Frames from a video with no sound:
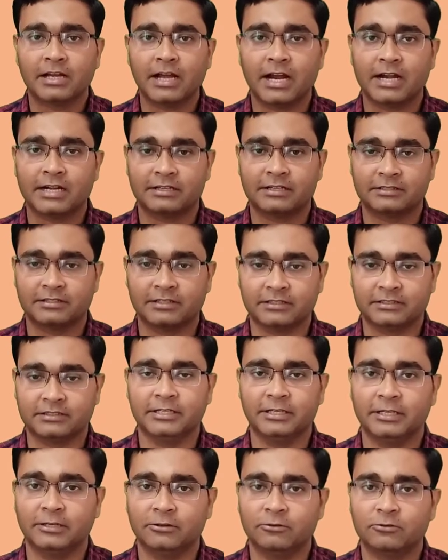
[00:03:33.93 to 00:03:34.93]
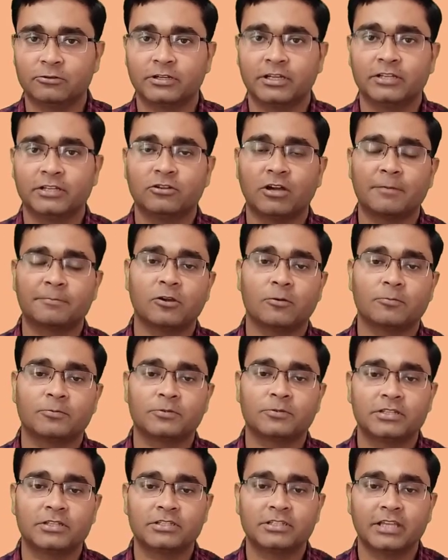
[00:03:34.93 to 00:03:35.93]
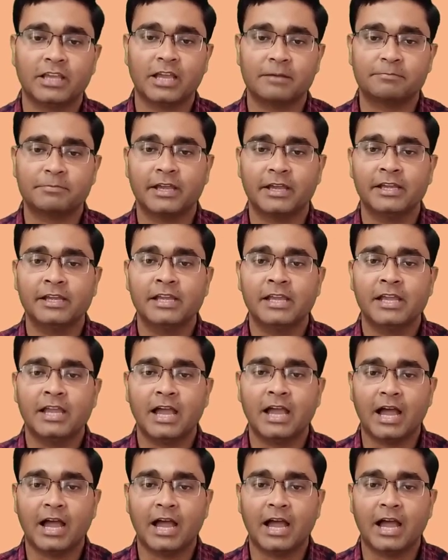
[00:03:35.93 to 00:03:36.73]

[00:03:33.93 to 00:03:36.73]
काट सकते हैं ओके तो आपके ऑप्शन यहाँ पे है